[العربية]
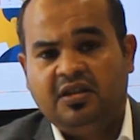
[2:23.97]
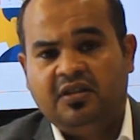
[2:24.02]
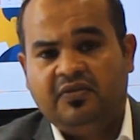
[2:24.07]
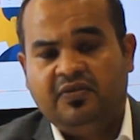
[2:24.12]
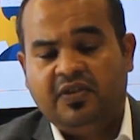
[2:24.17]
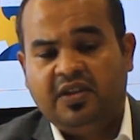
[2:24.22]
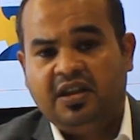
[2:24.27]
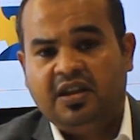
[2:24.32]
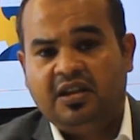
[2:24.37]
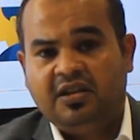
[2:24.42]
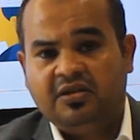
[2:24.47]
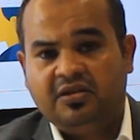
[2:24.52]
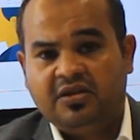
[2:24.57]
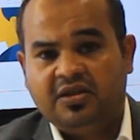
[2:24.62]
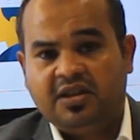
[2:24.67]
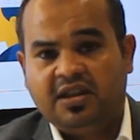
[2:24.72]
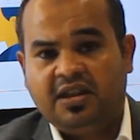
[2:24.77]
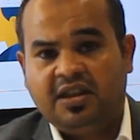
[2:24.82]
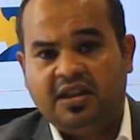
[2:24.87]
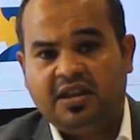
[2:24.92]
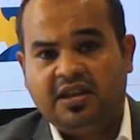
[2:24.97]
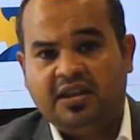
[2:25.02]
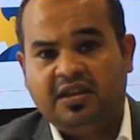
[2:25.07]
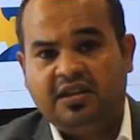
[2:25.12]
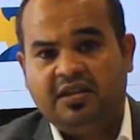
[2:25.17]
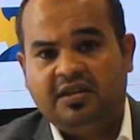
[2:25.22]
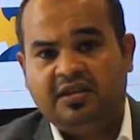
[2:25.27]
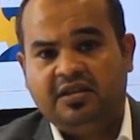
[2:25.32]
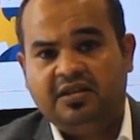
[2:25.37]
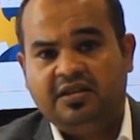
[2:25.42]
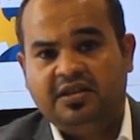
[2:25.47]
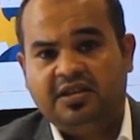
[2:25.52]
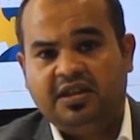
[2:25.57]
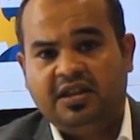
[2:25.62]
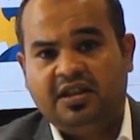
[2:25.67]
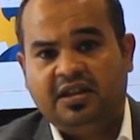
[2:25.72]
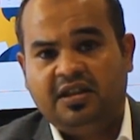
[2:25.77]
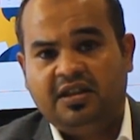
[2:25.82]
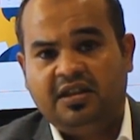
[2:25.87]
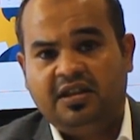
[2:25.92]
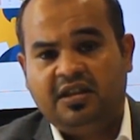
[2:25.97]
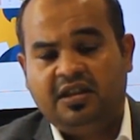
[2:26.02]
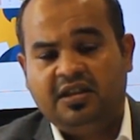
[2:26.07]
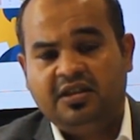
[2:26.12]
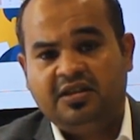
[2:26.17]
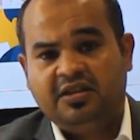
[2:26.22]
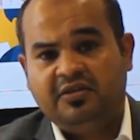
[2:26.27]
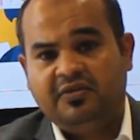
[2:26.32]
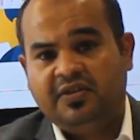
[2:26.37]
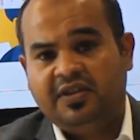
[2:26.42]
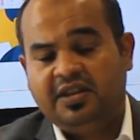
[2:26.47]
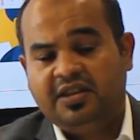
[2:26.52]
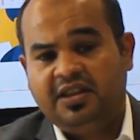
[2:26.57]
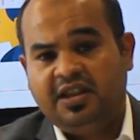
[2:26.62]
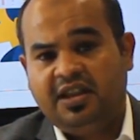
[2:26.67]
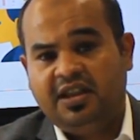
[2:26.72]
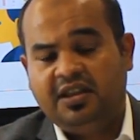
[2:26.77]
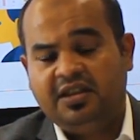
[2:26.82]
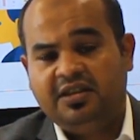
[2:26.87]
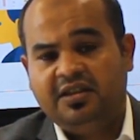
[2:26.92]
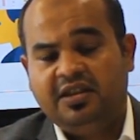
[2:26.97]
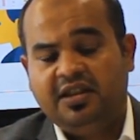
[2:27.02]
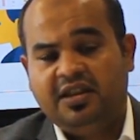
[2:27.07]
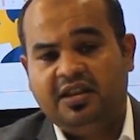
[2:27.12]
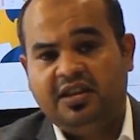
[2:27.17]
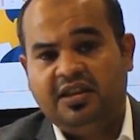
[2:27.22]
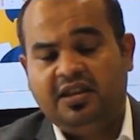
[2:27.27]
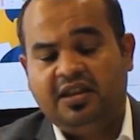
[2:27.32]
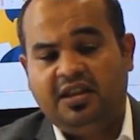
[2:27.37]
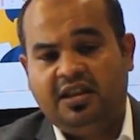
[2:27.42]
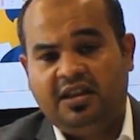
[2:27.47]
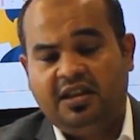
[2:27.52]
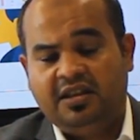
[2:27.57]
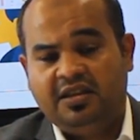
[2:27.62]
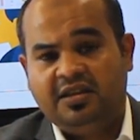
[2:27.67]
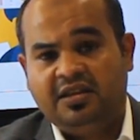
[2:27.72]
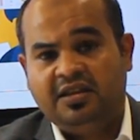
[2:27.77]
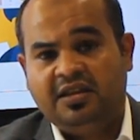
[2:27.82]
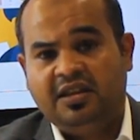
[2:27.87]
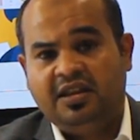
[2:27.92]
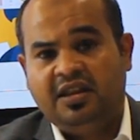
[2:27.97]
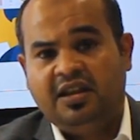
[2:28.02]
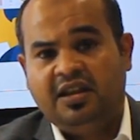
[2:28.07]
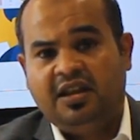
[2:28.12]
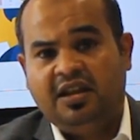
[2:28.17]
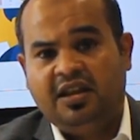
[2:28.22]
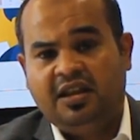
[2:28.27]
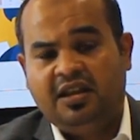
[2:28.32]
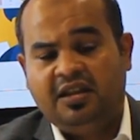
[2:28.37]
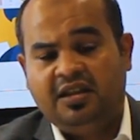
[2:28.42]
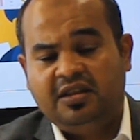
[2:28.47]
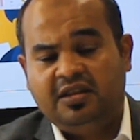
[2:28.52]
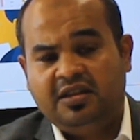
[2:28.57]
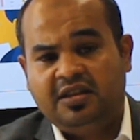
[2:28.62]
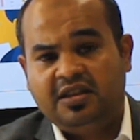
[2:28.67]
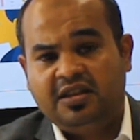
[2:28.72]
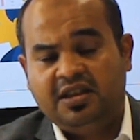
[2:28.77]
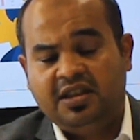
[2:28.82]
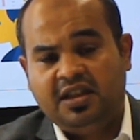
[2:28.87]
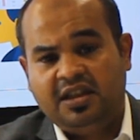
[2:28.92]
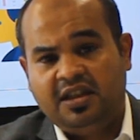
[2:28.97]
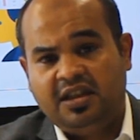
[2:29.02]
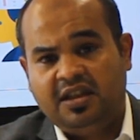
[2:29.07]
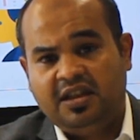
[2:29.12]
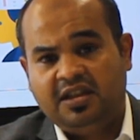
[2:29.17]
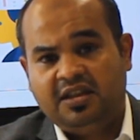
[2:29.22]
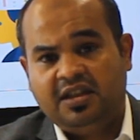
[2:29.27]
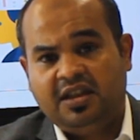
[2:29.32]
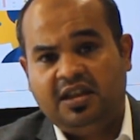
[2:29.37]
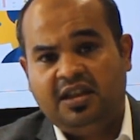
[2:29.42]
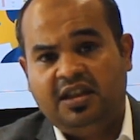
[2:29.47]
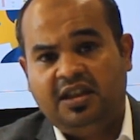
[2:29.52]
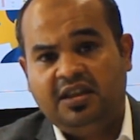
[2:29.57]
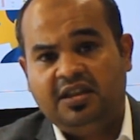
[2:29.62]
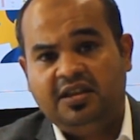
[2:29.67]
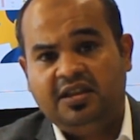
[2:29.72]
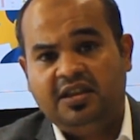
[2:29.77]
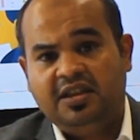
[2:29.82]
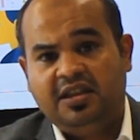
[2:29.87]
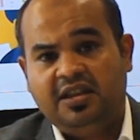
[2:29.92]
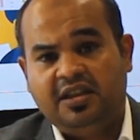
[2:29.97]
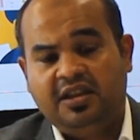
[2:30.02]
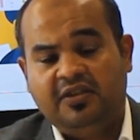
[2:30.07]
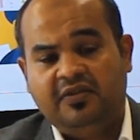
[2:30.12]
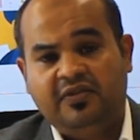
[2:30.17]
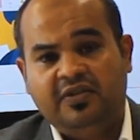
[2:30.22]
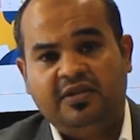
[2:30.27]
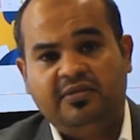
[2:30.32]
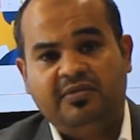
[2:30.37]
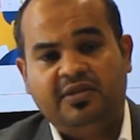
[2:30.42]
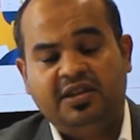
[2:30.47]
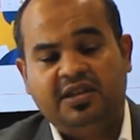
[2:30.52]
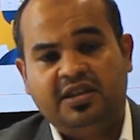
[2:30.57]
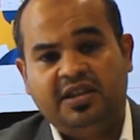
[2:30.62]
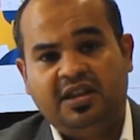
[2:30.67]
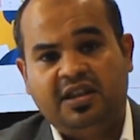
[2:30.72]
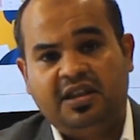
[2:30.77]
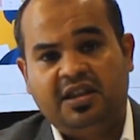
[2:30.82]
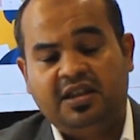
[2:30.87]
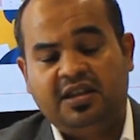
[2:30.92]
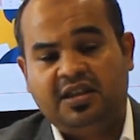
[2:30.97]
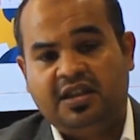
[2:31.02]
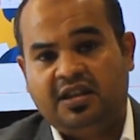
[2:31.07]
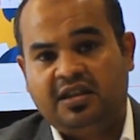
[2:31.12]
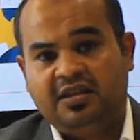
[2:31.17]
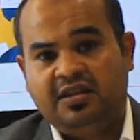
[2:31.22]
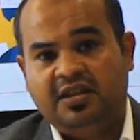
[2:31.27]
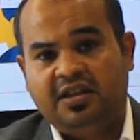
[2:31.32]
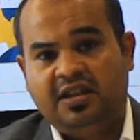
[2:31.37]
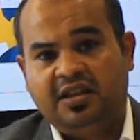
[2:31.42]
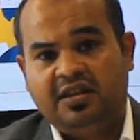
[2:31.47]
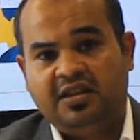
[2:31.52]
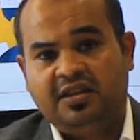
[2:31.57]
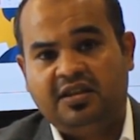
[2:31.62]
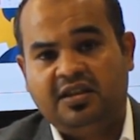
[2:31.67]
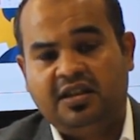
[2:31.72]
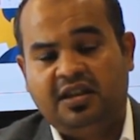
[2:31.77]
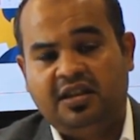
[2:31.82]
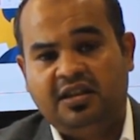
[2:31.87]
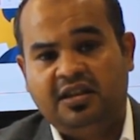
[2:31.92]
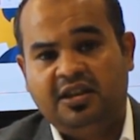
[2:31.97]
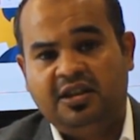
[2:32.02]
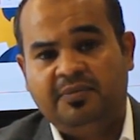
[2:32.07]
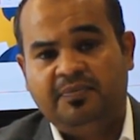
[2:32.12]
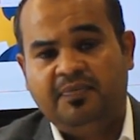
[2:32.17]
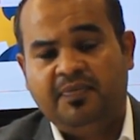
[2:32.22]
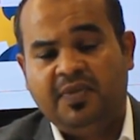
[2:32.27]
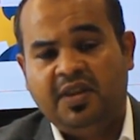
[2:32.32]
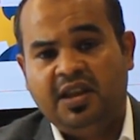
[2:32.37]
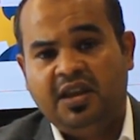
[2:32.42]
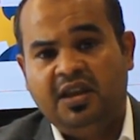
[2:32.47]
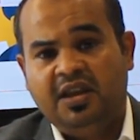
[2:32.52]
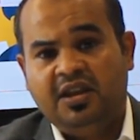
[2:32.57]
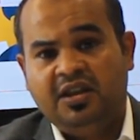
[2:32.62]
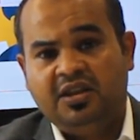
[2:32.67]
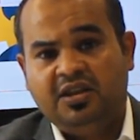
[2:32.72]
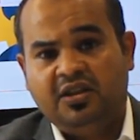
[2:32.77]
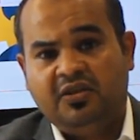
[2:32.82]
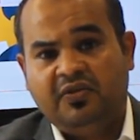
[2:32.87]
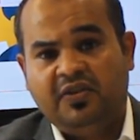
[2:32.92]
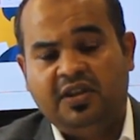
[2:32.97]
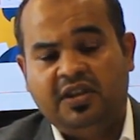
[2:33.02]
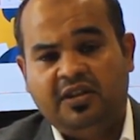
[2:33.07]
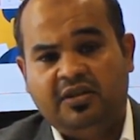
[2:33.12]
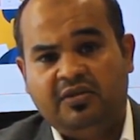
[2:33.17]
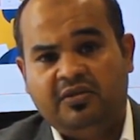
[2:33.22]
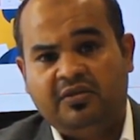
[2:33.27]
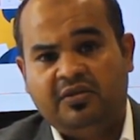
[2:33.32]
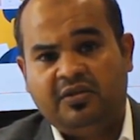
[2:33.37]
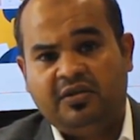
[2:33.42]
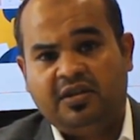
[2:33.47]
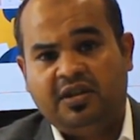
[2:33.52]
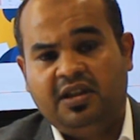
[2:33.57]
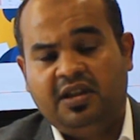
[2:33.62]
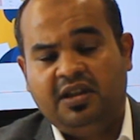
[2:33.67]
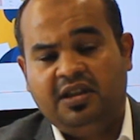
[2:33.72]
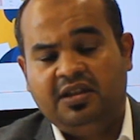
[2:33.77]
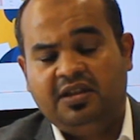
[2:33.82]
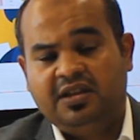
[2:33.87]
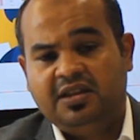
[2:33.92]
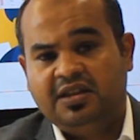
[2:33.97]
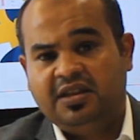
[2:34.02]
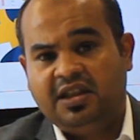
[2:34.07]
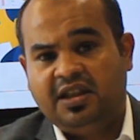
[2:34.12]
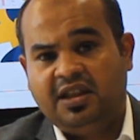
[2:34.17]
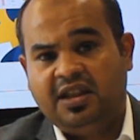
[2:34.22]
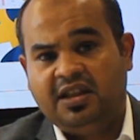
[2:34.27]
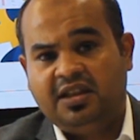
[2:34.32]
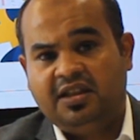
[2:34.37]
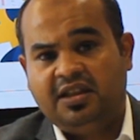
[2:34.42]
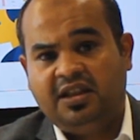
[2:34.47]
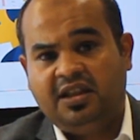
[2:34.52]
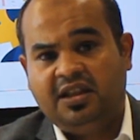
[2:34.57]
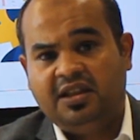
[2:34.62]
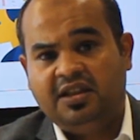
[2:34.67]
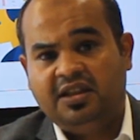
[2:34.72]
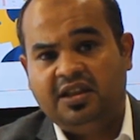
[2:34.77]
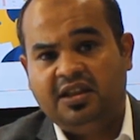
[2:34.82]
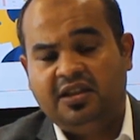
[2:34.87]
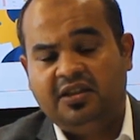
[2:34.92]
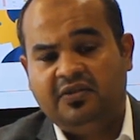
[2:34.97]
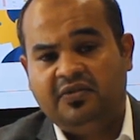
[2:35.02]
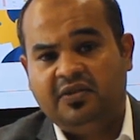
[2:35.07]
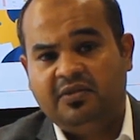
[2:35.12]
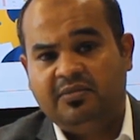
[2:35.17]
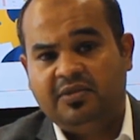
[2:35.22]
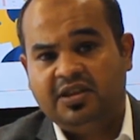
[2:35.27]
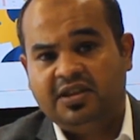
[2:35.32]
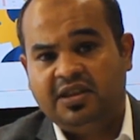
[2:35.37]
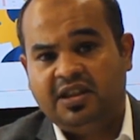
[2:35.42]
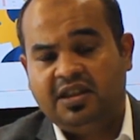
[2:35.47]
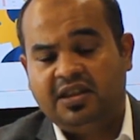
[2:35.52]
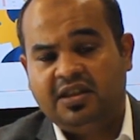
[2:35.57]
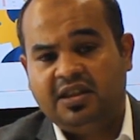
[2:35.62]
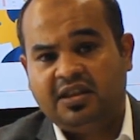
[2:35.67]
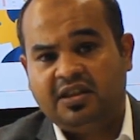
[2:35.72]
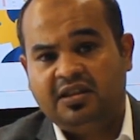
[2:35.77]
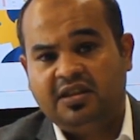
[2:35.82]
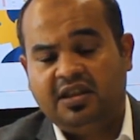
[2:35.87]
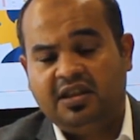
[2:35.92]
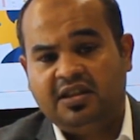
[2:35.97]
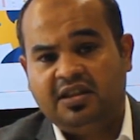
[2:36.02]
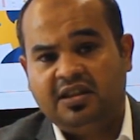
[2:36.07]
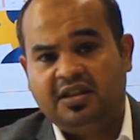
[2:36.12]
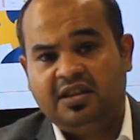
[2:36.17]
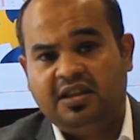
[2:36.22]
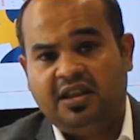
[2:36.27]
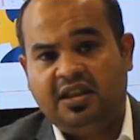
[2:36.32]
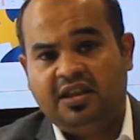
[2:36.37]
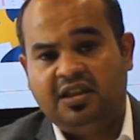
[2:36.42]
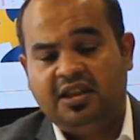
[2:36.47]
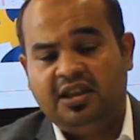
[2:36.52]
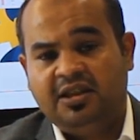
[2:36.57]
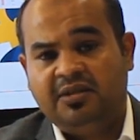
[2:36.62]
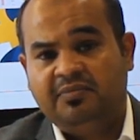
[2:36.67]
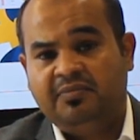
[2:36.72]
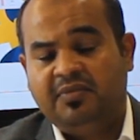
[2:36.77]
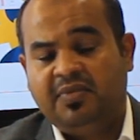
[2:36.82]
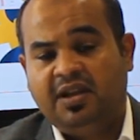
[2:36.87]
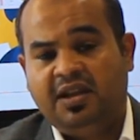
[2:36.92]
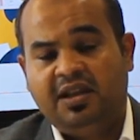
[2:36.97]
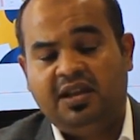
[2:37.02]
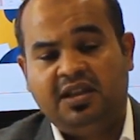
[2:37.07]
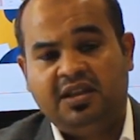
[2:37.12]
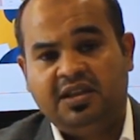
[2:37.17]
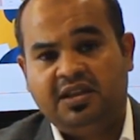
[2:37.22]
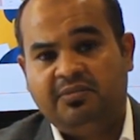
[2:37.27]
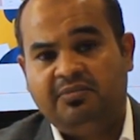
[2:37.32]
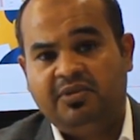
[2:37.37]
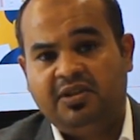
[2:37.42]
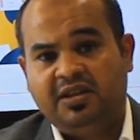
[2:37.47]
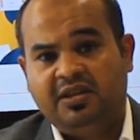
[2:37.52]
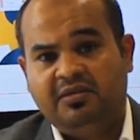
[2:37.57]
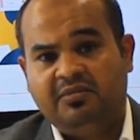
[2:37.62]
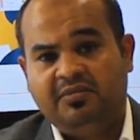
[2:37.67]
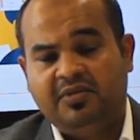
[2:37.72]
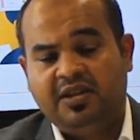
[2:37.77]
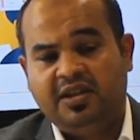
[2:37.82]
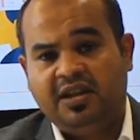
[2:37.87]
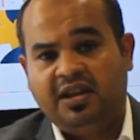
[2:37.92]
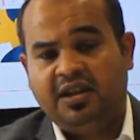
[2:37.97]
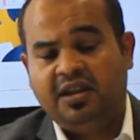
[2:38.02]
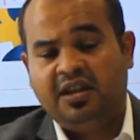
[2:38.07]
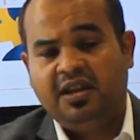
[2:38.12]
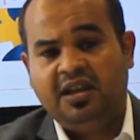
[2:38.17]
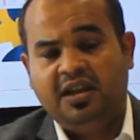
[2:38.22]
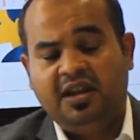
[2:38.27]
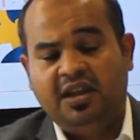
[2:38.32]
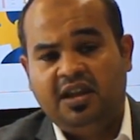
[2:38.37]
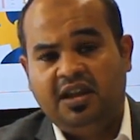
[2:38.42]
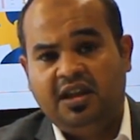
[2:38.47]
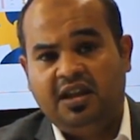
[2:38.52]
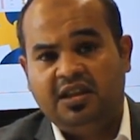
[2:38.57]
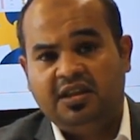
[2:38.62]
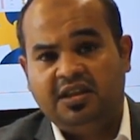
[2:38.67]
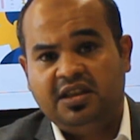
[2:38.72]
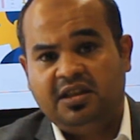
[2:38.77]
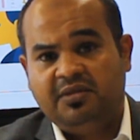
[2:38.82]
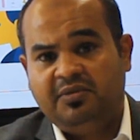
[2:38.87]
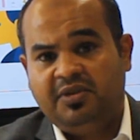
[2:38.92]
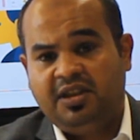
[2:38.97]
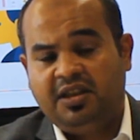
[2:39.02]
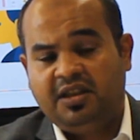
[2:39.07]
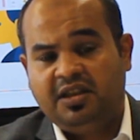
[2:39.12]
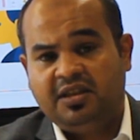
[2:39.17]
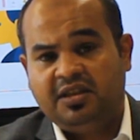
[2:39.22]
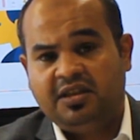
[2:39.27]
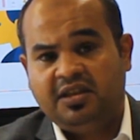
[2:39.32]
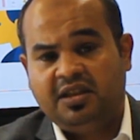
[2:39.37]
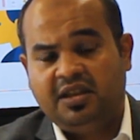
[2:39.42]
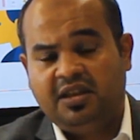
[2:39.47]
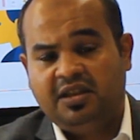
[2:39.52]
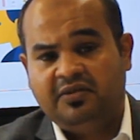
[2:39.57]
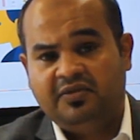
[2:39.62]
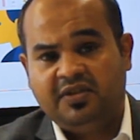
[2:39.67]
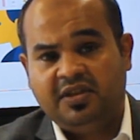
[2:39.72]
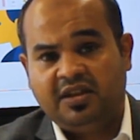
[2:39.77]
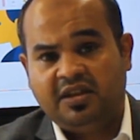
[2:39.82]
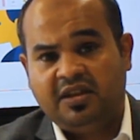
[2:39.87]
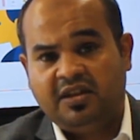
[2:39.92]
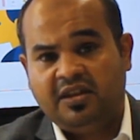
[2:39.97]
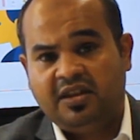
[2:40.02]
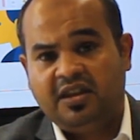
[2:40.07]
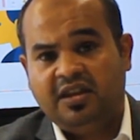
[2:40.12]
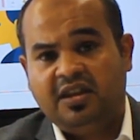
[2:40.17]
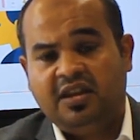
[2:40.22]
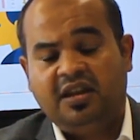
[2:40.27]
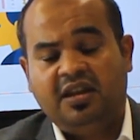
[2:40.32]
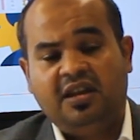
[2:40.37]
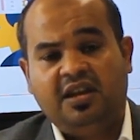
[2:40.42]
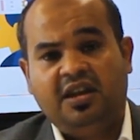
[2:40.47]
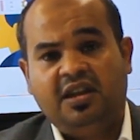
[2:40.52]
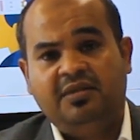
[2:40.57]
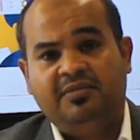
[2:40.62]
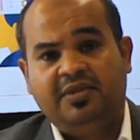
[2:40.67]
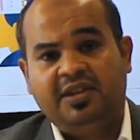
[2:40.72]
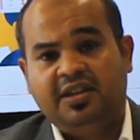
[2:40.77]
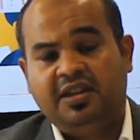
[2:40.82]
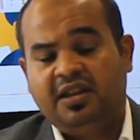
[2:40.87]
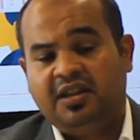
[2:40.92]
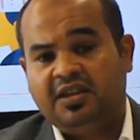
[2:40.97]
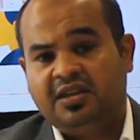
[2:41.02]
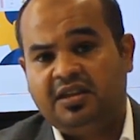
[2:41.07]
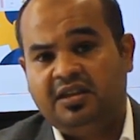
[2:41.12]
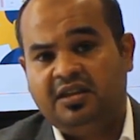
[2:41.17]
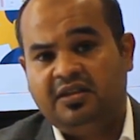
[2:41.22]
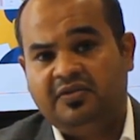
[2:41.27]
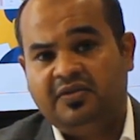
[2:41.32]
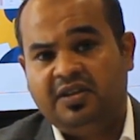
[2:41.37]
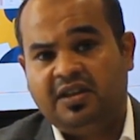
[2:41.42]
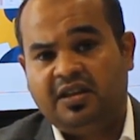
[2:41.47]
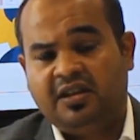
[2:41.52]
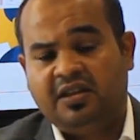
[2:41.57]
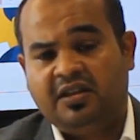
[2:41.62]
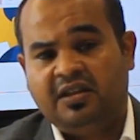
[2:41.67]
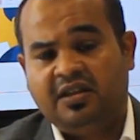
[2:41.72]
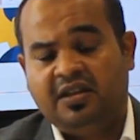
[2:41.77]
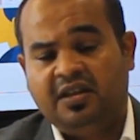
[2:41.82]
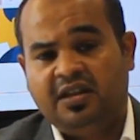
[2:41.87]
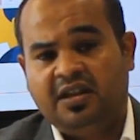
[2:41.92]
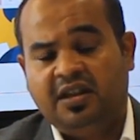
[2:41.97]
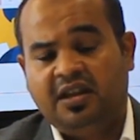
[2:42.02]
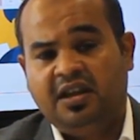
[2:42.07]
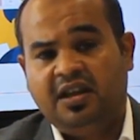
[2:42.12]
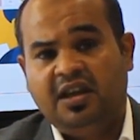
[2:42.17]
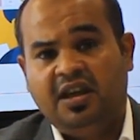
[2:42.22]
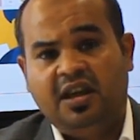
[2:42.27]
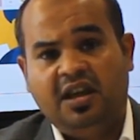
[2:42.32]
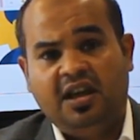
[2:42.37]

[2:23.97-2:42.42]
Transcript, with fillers: في الجزء الأخير إن شاء الله سوف نتحدث عن الاتجاهات الحديثة في مجال تقنيات التعليم سوف نذكر الاتجاهات الحديثة في مجال تقنيات التعليم على سبيل المثال الجامعات الافتراضية المدارس الافتراضية